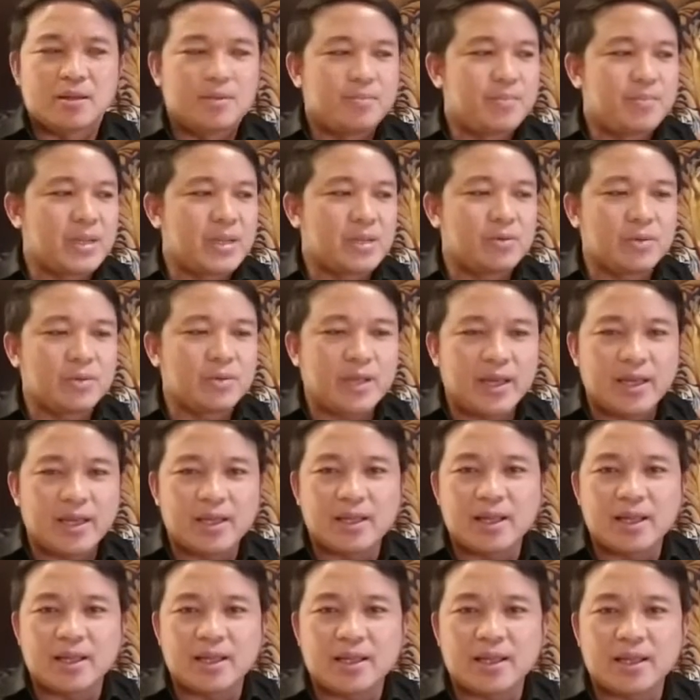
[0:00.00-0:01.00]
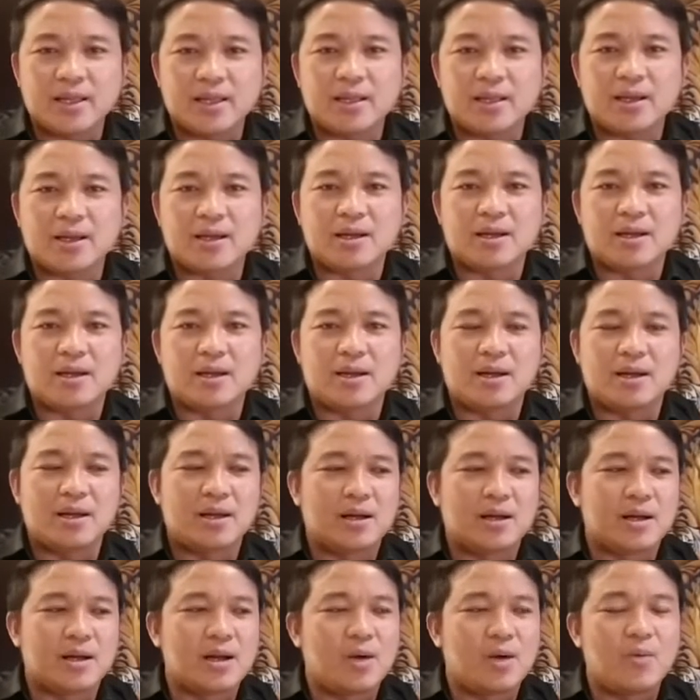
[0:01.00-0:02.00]
Patunayan natin ang
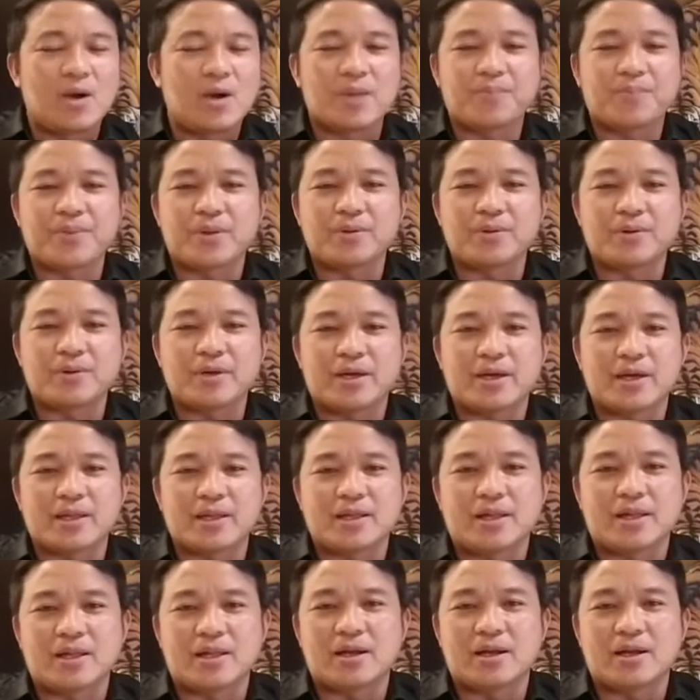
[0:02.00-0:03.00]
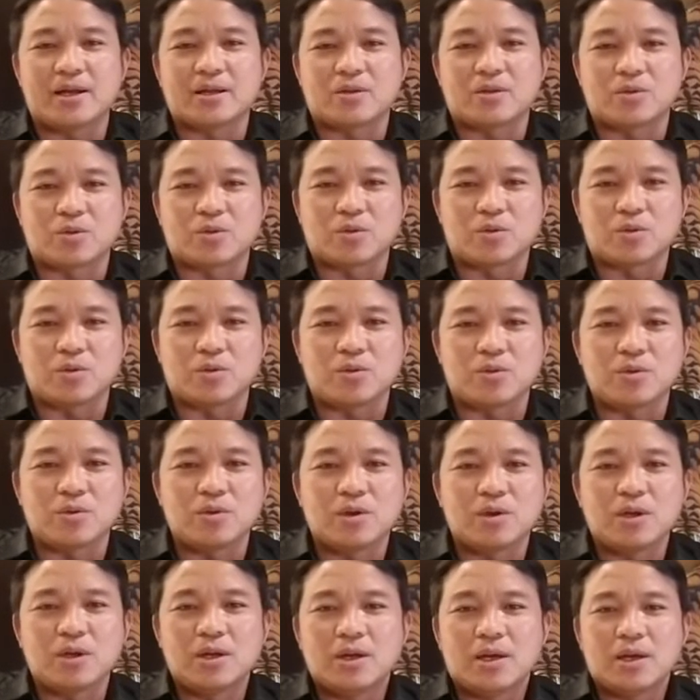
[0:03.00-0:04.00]
uh, gawang Pinoy ay talagang totoo
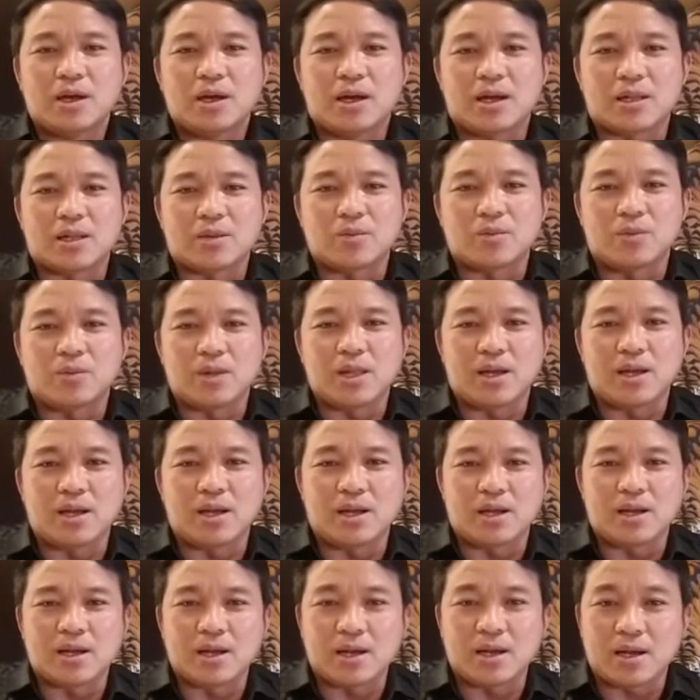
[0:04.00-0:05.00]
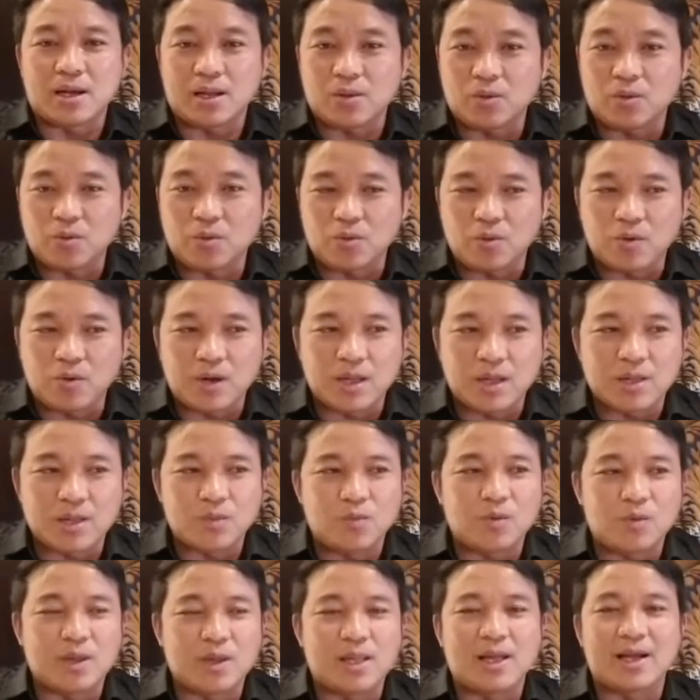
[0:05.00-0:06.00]
at walang kalokohan,
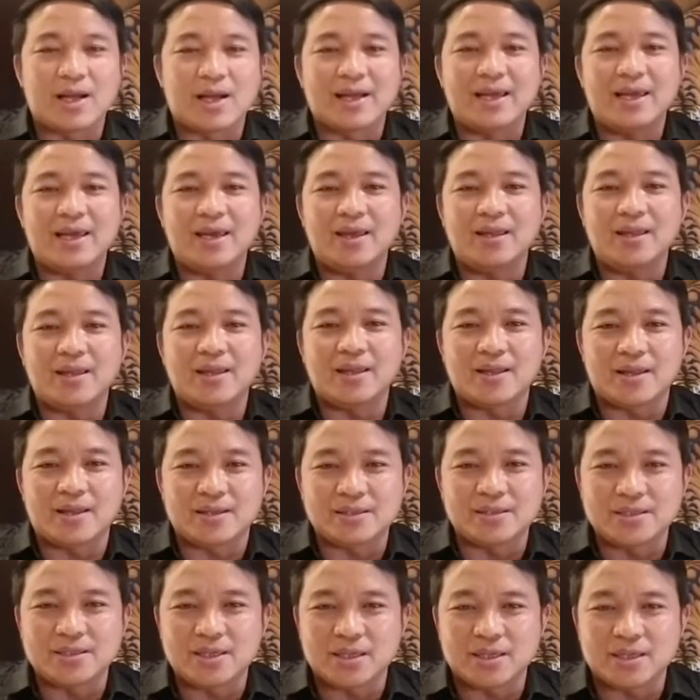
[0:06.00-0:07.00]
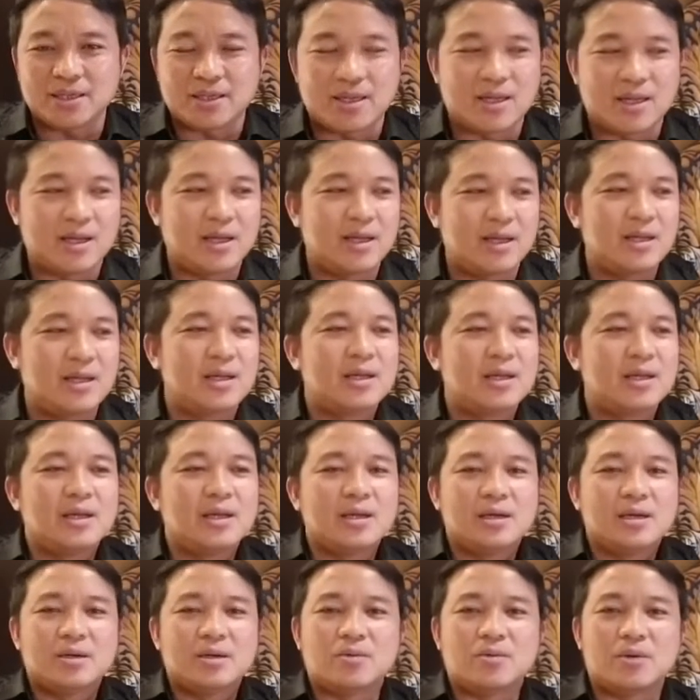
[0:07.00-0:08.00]
walang hidden agenda,
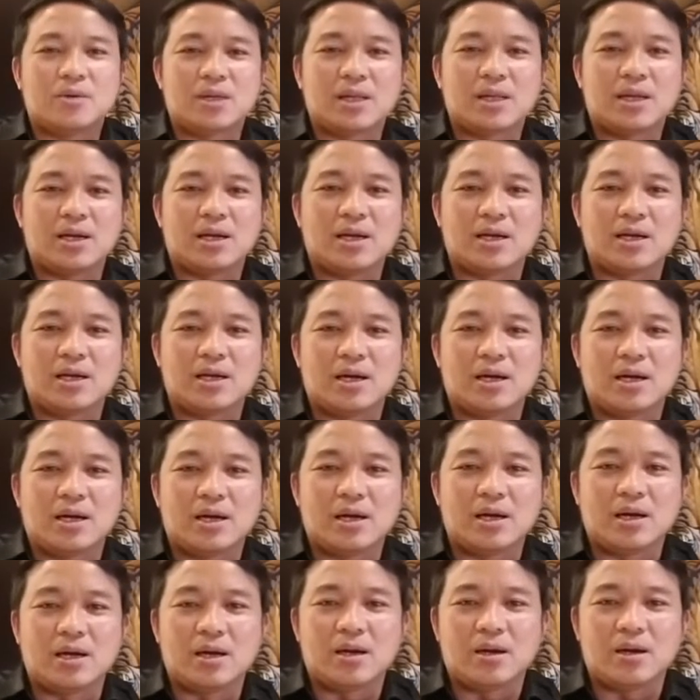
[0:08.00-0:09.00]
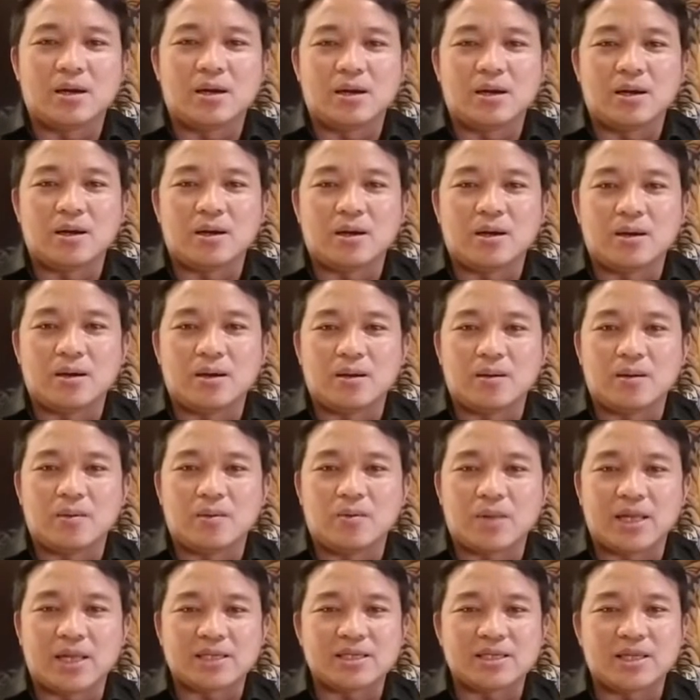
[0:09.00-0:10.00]
walang uh,
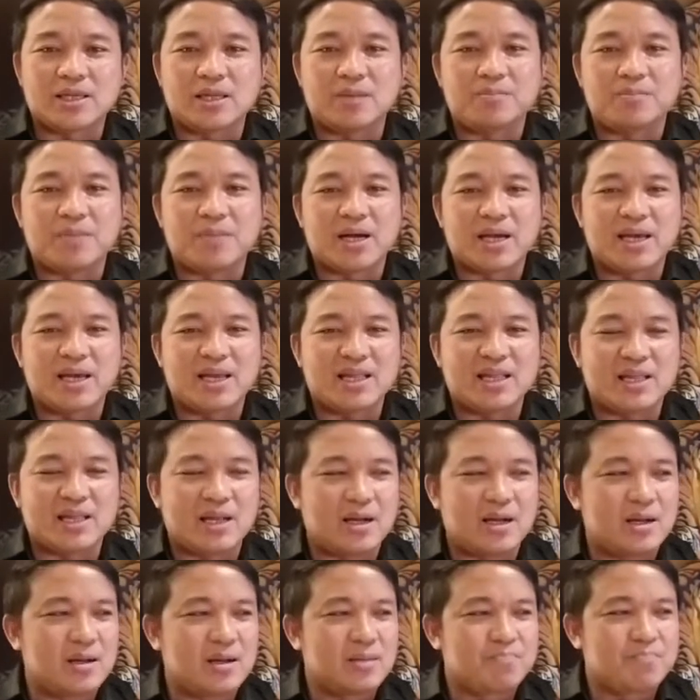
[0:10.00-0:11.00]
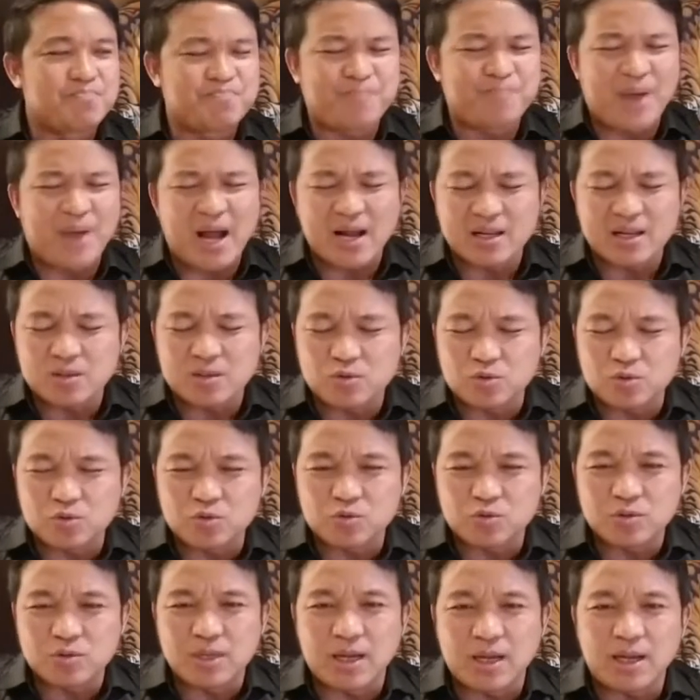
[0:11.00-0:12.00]
wala silang makitang
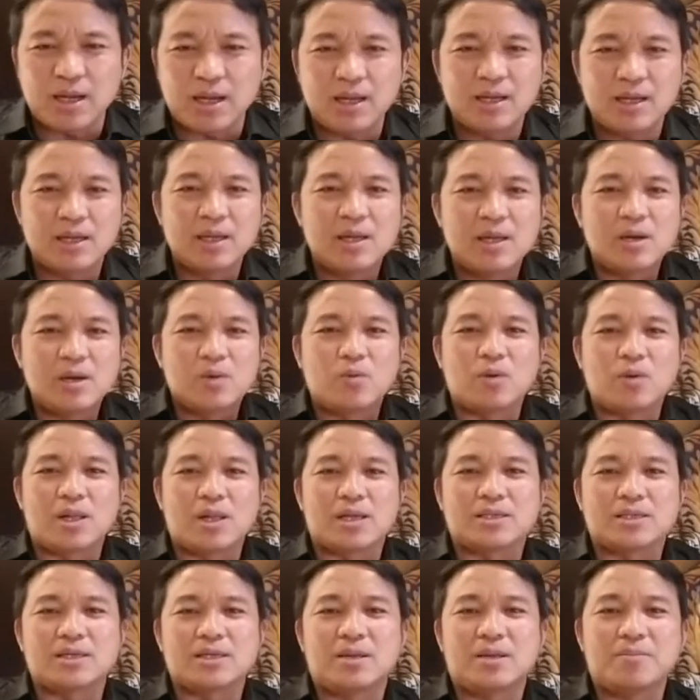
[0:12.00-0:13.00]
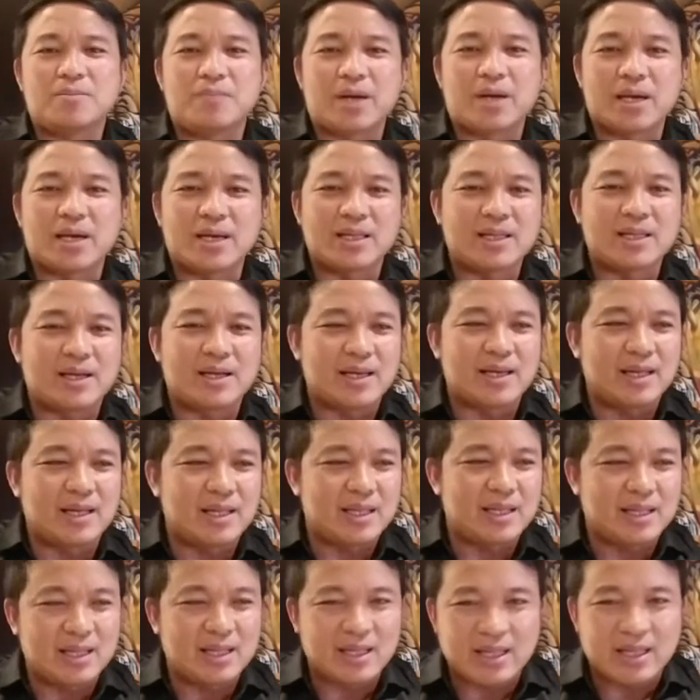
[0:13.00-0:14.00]
pagdududa wala silang makitang
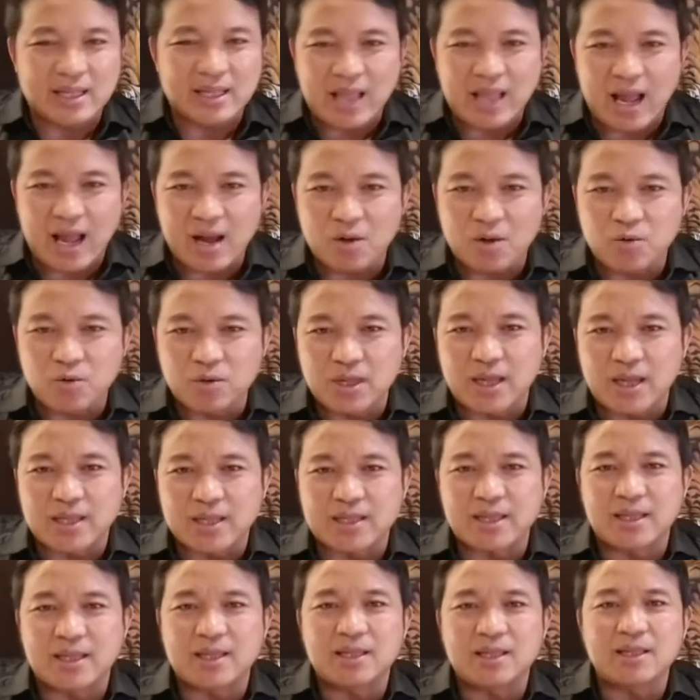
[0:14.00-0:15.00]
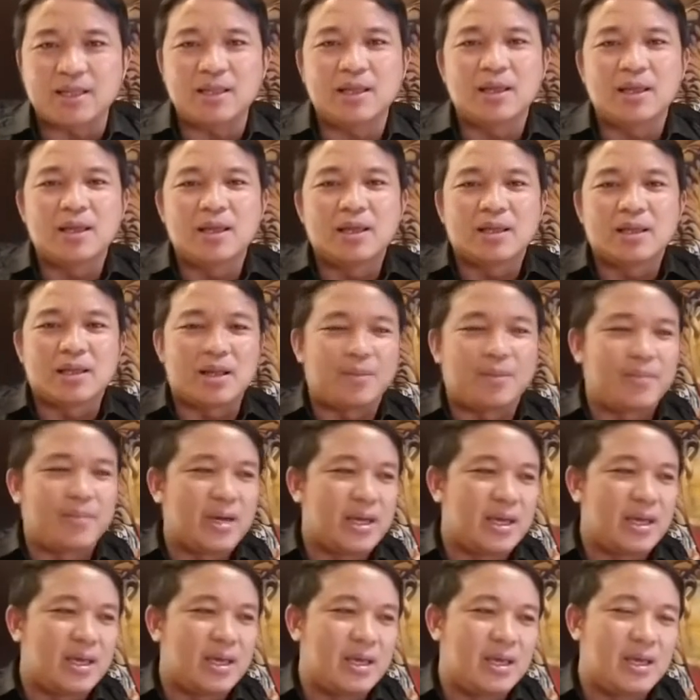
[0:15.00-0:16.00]
tinatago natin na
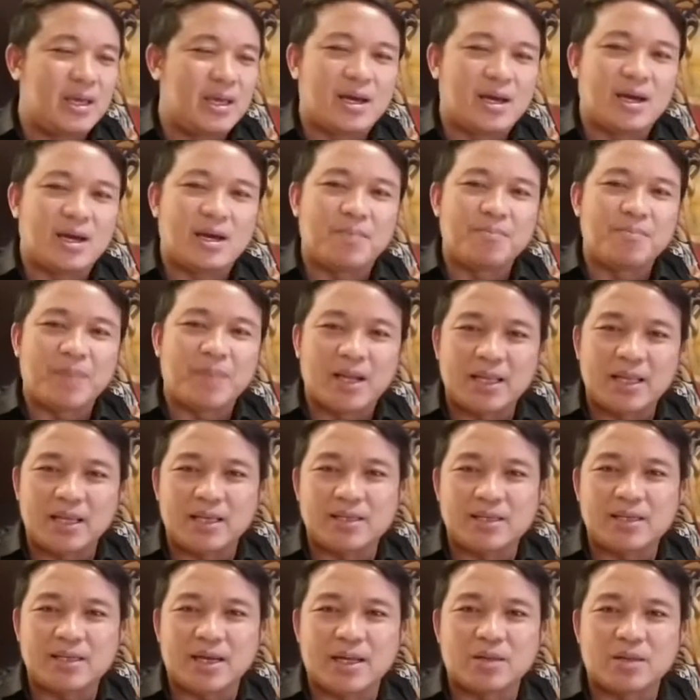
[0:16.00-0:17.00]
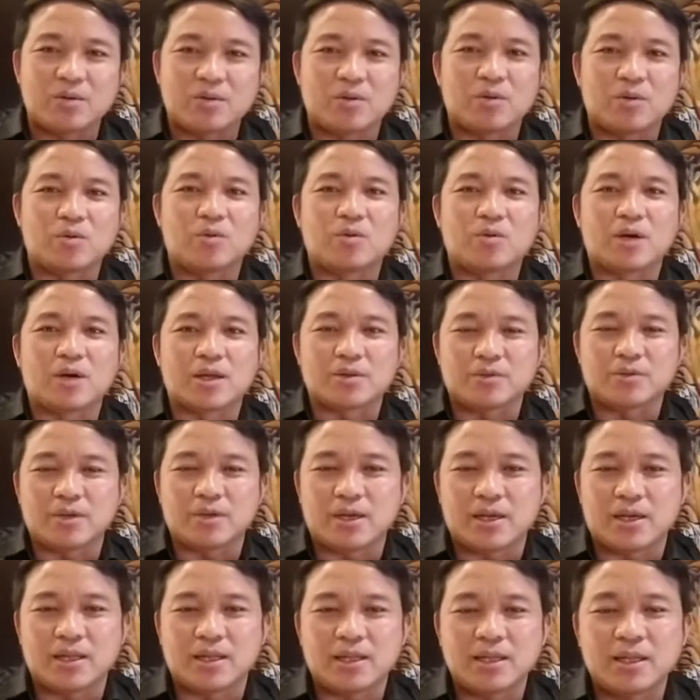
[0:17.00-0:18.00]
may uh, mali dyan o kung ano
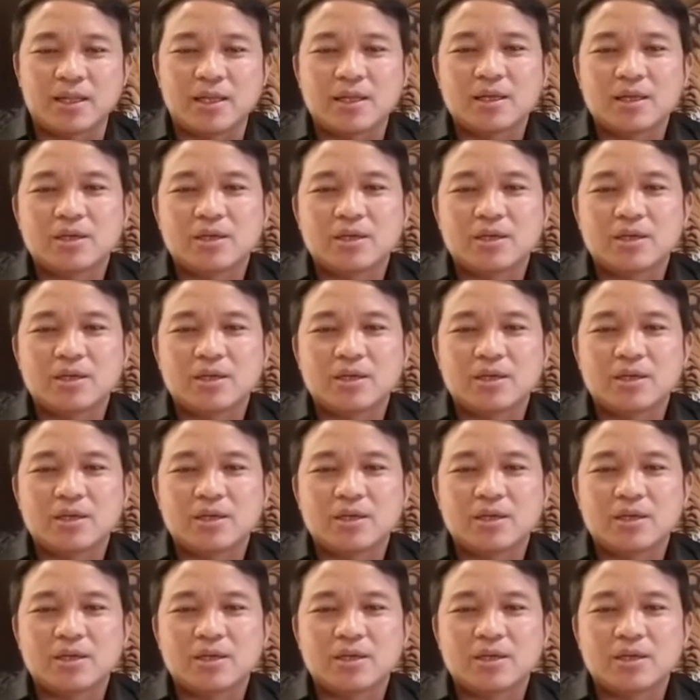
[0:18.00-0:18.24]
yan.